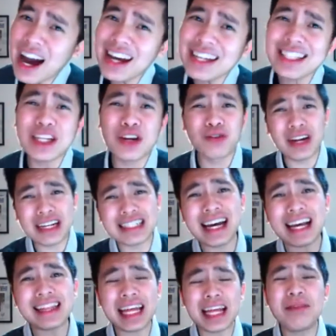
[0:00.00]
guys, kung
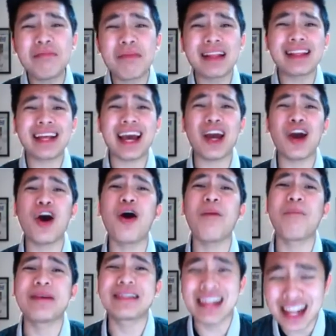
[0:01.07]
nasaktan man kayo,
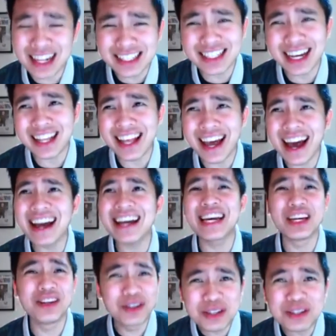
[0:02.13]
pasensya na,
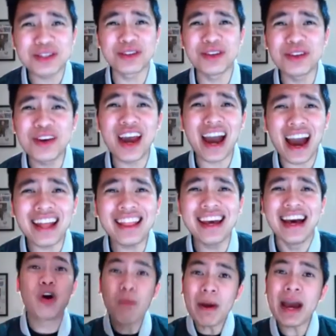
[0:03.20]
gusto nyo yan.
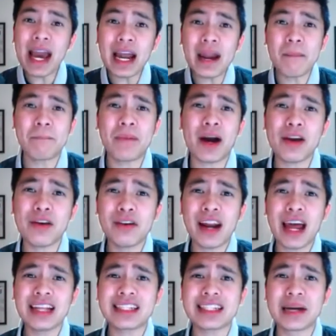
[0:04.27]
Kung may alam pa yung
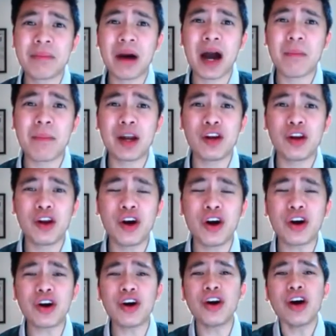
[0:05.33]
lines sa mga
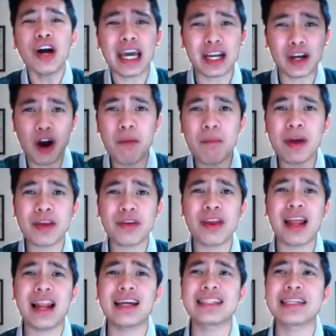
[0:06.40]
manloloko, i-comment
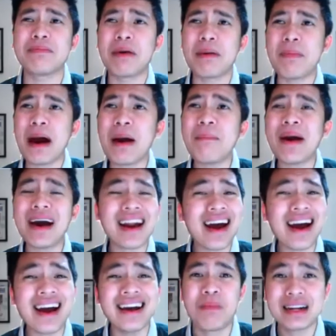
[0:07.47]
na lang sa baba
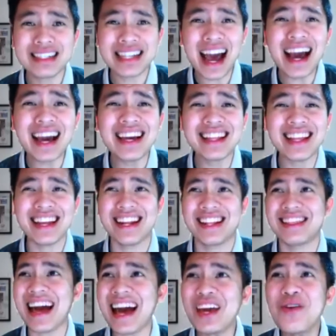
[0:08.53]
para magsakitan na
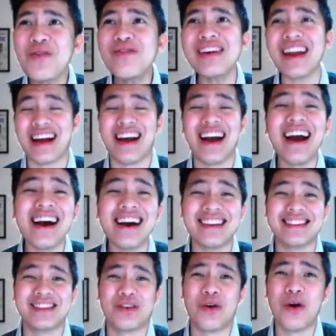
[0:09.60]
tayong lahat.
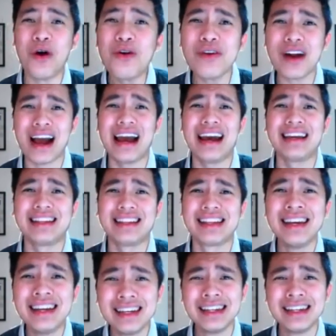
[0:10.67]
Alright.